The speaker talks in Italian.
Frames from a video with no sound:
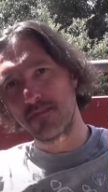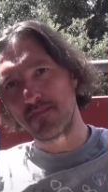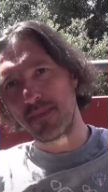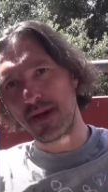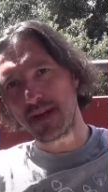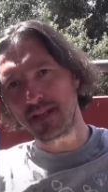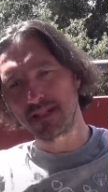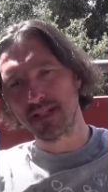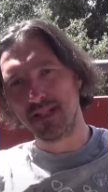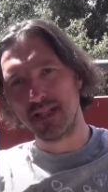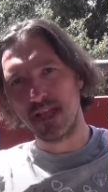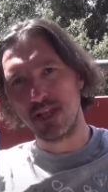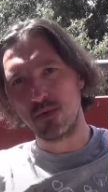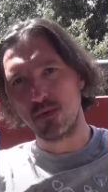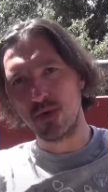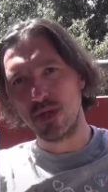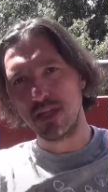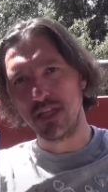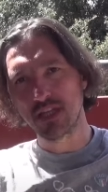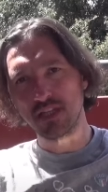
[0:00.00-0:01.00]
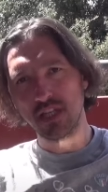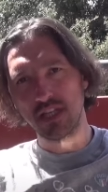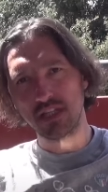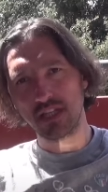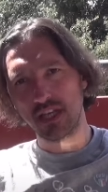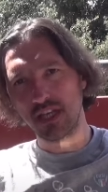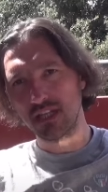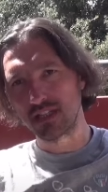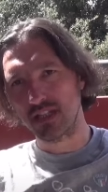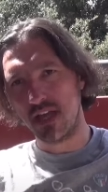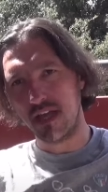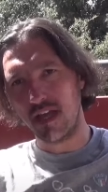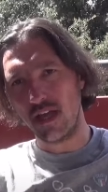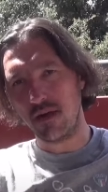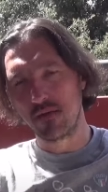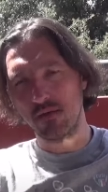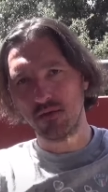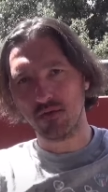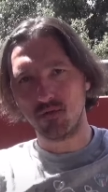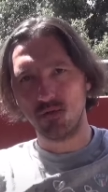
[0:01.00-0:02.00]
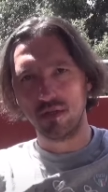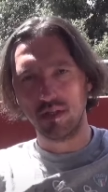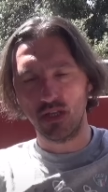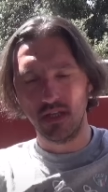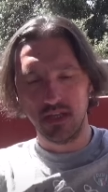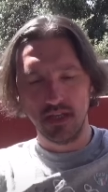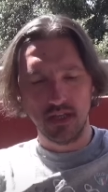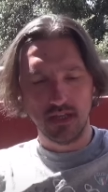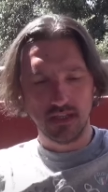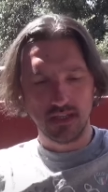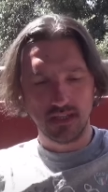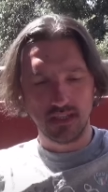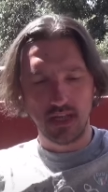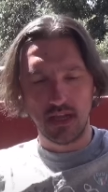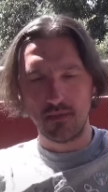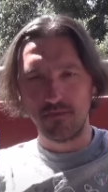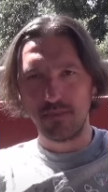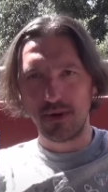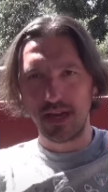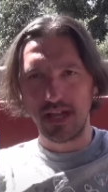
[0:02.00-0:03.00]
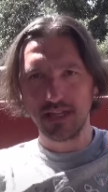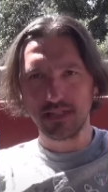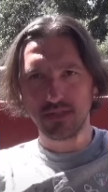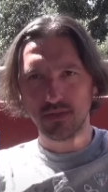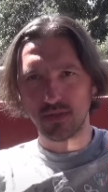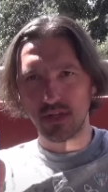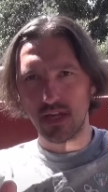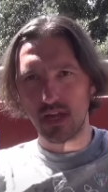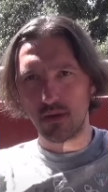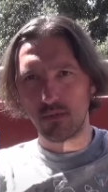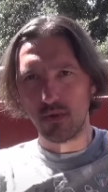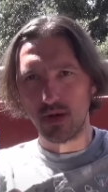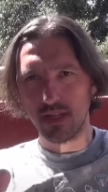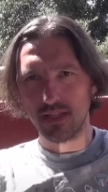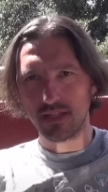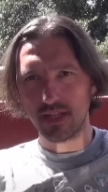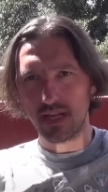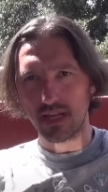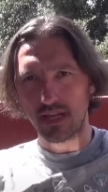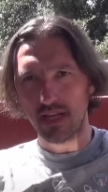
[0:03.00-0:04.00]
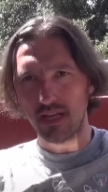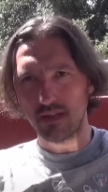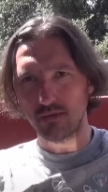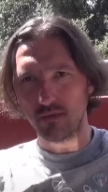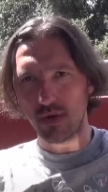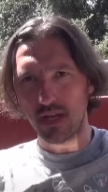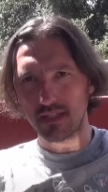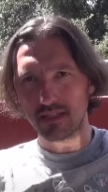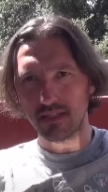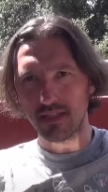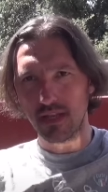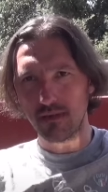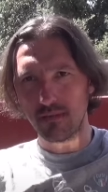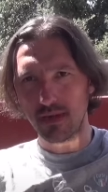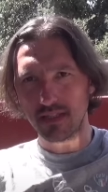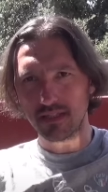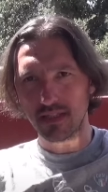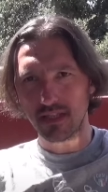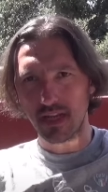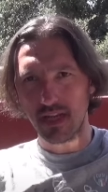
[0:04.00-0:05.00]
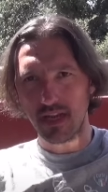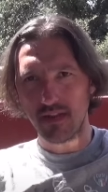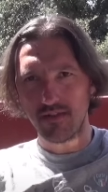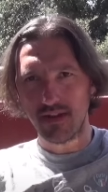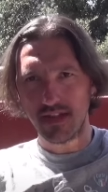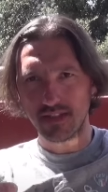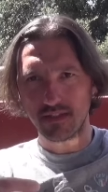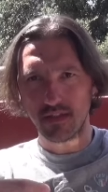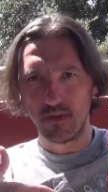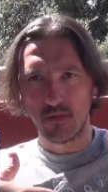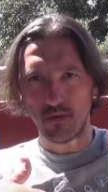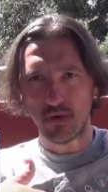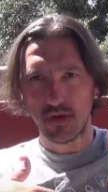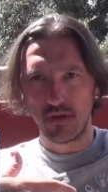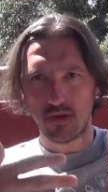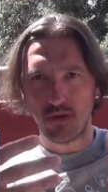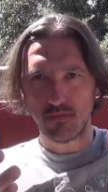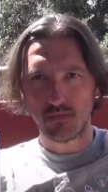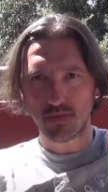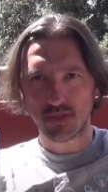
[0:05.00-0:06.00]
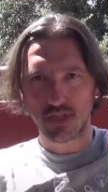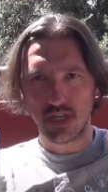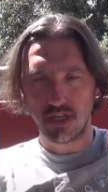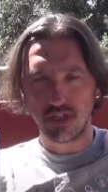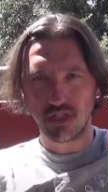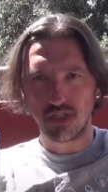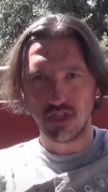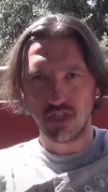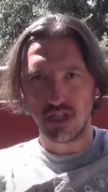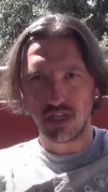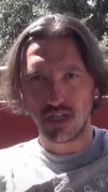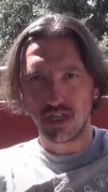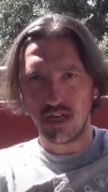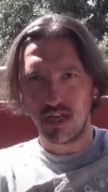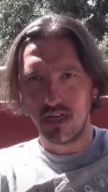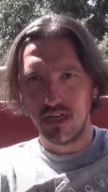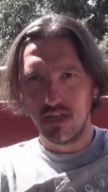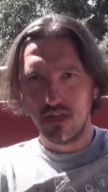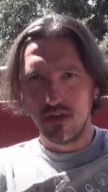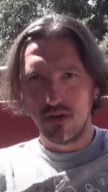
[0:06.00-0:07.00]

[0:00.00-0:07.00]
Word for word: mAh se dai 15 ai 30 euro, quindi sia il prezzo che la qualità che la durata delle batterie elevate, io ho una Romos che ha circa